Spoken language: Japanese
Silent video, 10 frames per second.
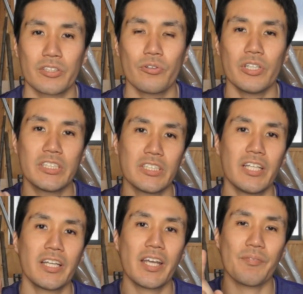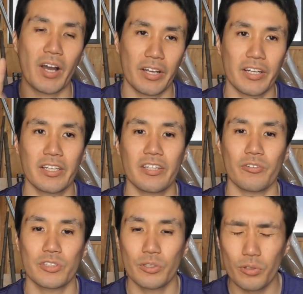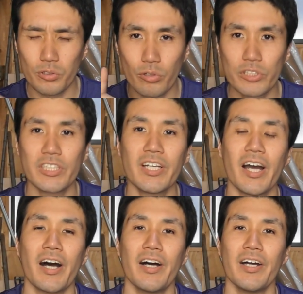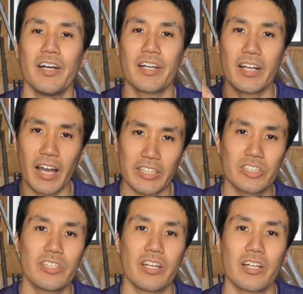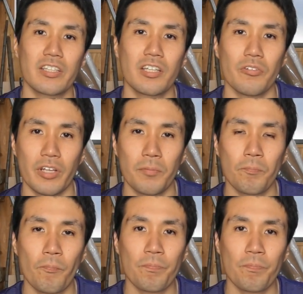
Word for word: そのいちねんだけ撒かなかったの。その年が害虫出なかったのね。